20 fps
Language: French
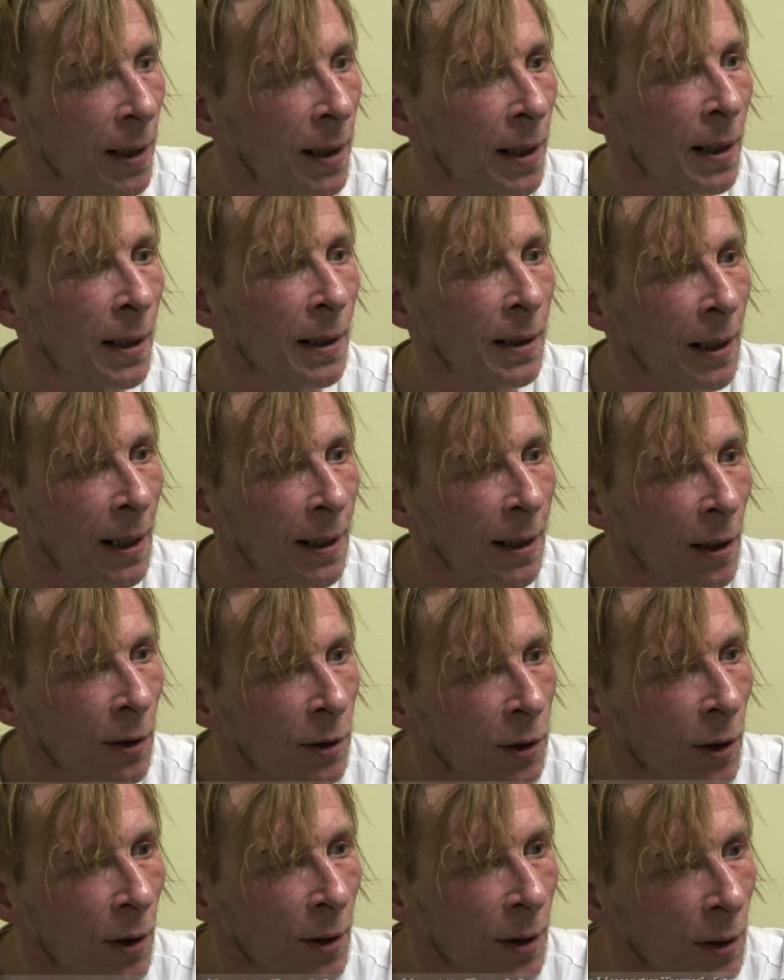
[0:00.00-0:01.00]
et il y a
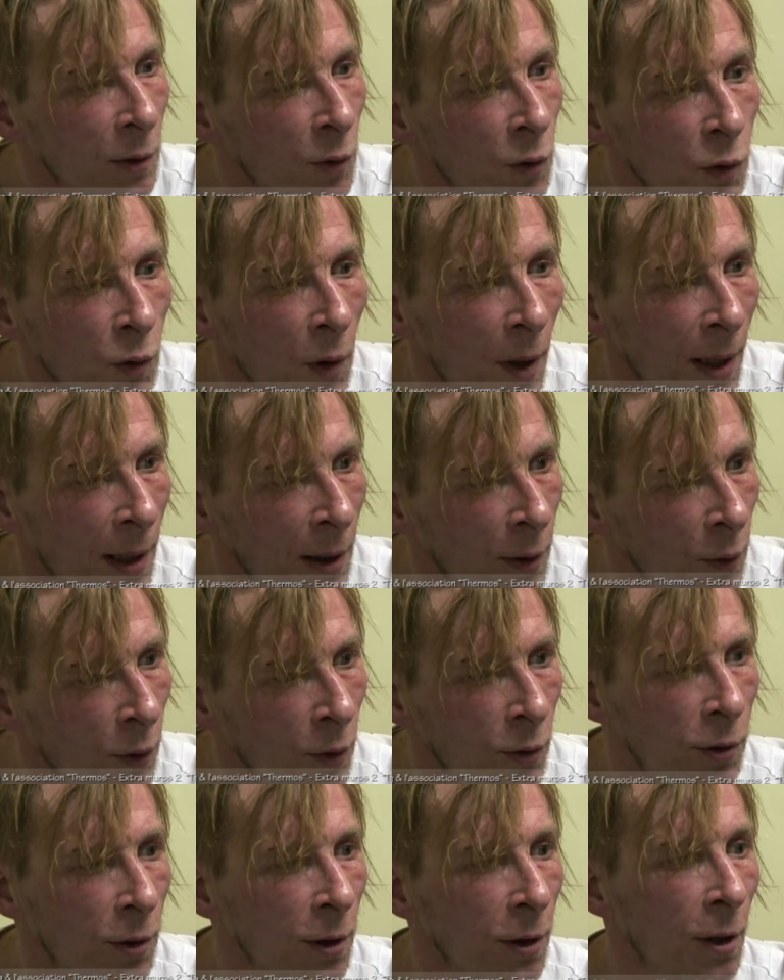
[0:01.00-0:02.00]
quelqu'un qui est toujours à
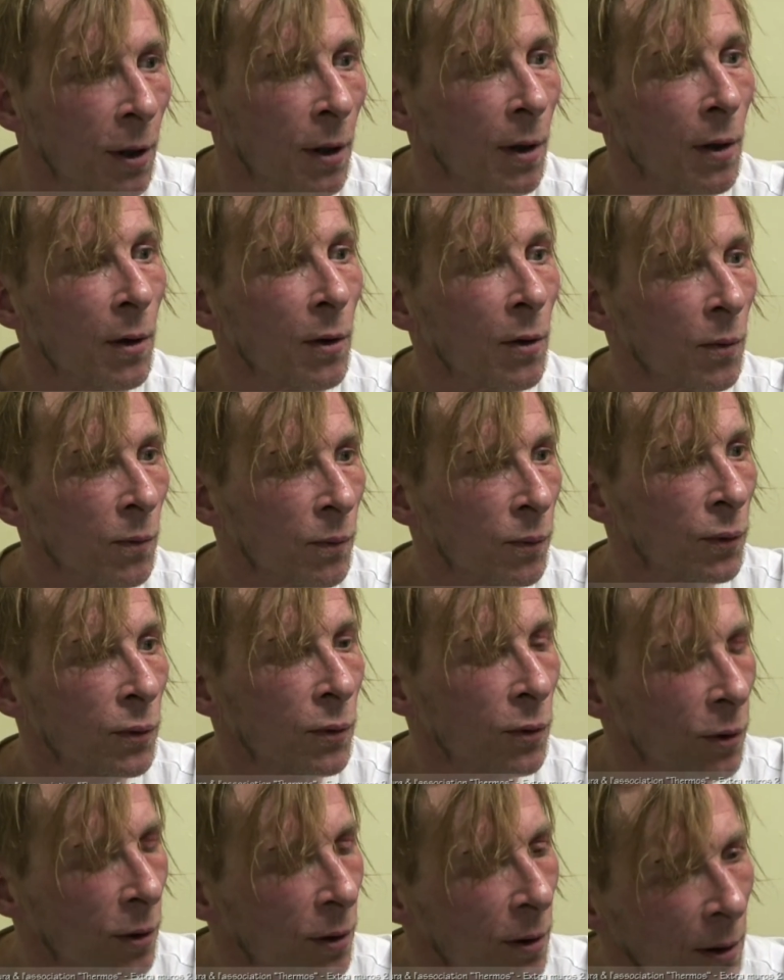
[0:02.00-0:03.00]
l'écoute
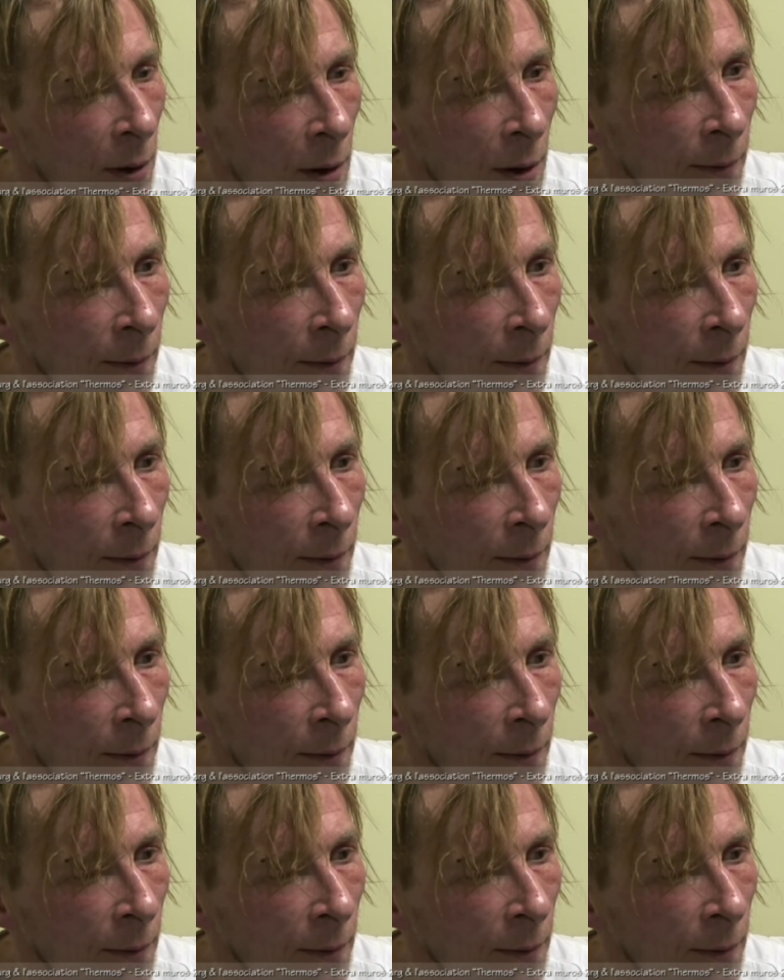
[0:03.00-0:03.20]
pour